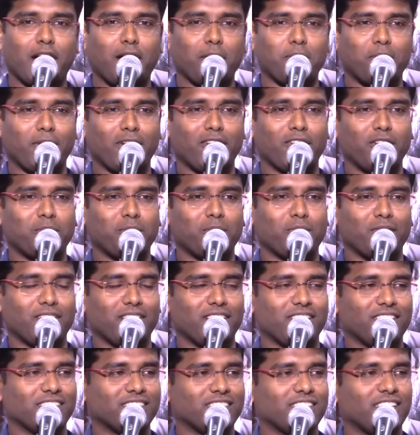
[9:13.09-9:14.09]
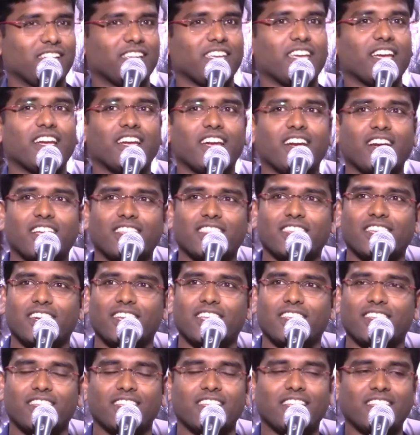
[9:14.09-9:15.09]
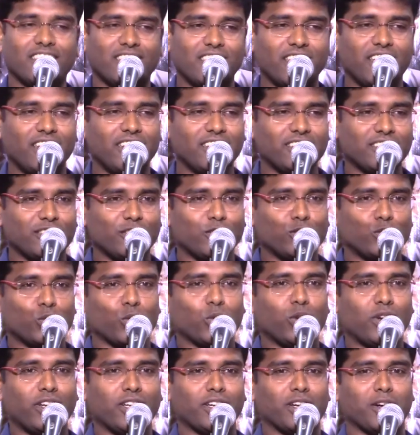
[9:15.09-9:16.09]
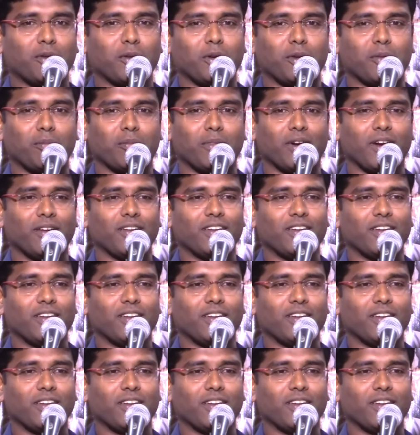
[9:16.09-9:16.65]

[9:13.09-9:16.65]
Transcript: அப்பாவே பொண்ணாக இருந்துச்சுன்னா எங்கெங்க தெரியுது தெரிஞ்சுதுன்னு சொல்லு அப்படின்பா